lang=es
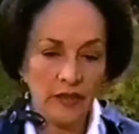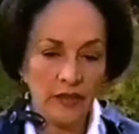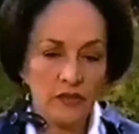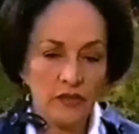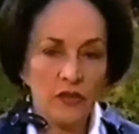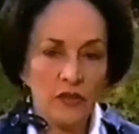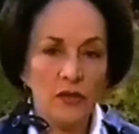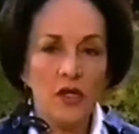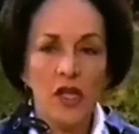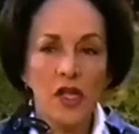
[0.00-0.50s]

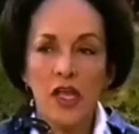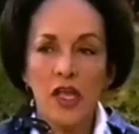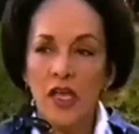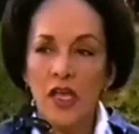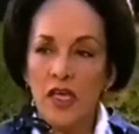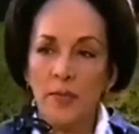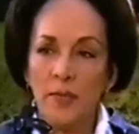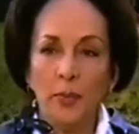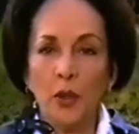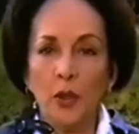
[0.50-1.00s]
eso,
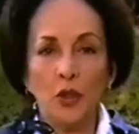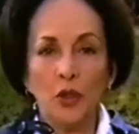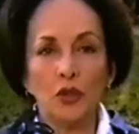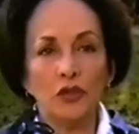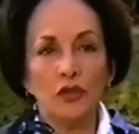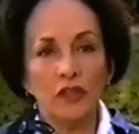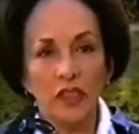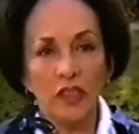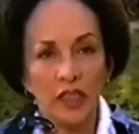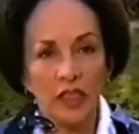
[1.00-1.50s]
y por
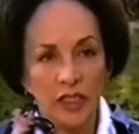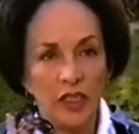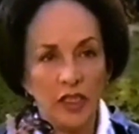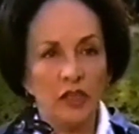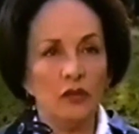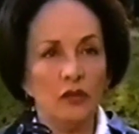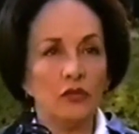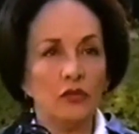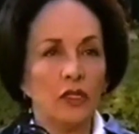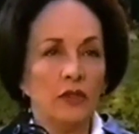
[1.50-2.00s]
otros
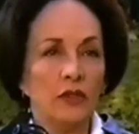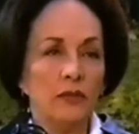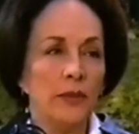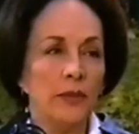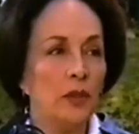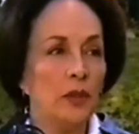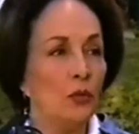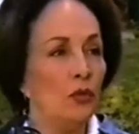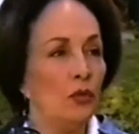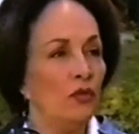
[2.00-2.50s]
detallitos que
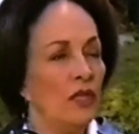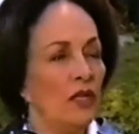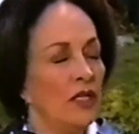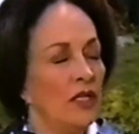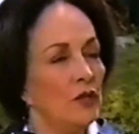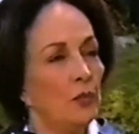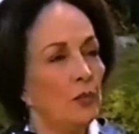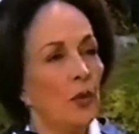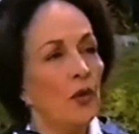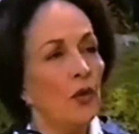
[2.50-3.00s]
no me
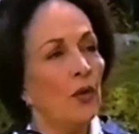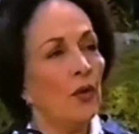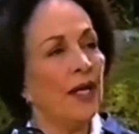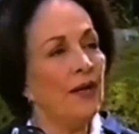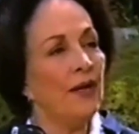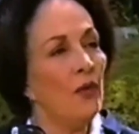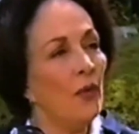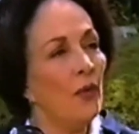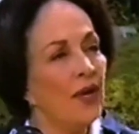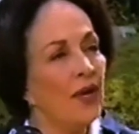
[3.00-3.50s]
gustan, es por lo
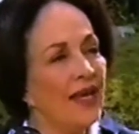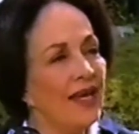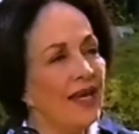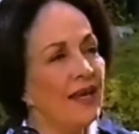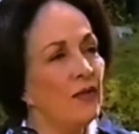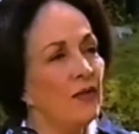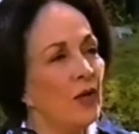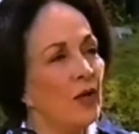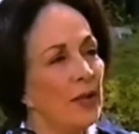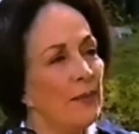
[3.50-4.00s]
que no
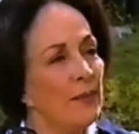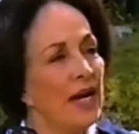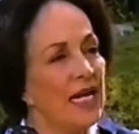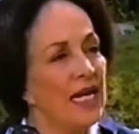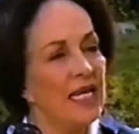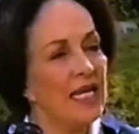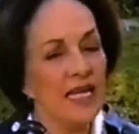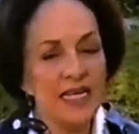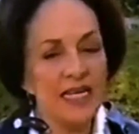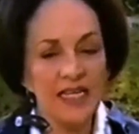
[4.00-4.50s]
quiero que
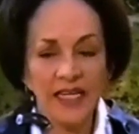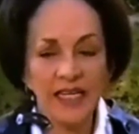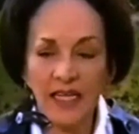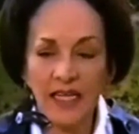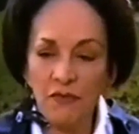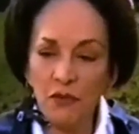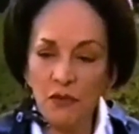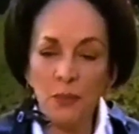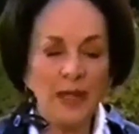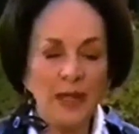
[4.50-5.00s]
María
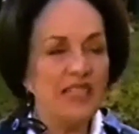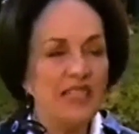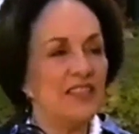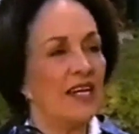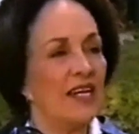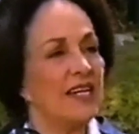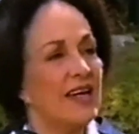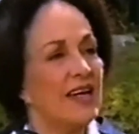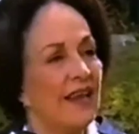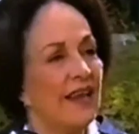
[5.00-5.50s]
llegue a
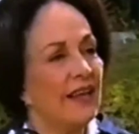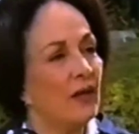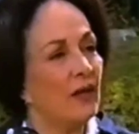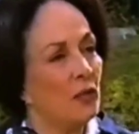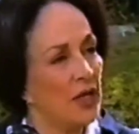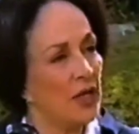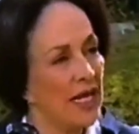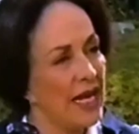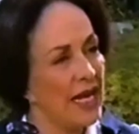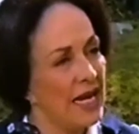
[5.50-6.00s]
formalizar
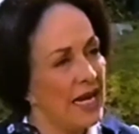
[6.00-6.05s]
nada con